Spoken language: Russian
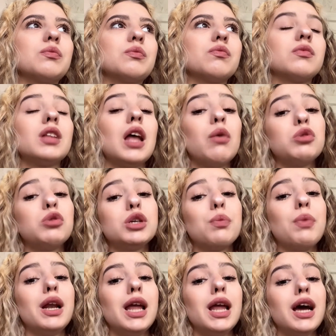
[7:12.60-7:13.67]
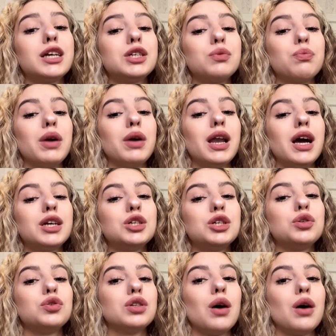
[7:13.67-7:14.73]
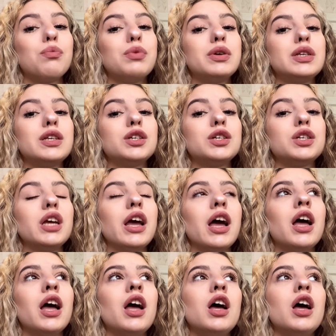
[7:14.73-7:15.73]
там уже полегче, полегче, но там посложнее.